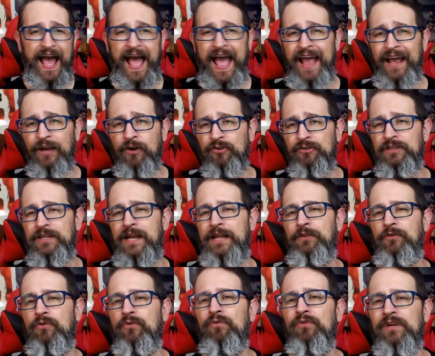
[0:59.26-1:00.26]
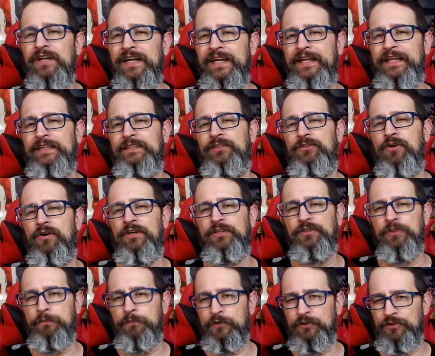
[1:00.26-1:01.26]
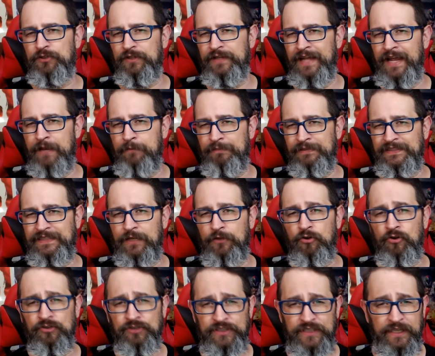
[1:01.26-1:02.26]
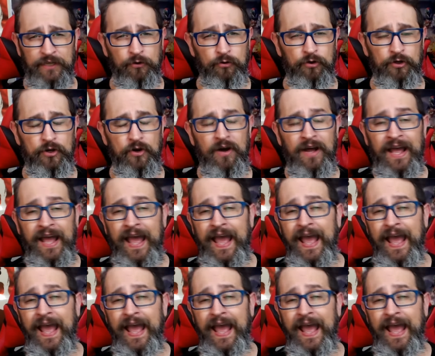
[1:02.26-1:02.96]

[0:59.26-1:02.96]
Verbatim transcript: ha encontrado un registro hecho por Sony el pasado 11 de julio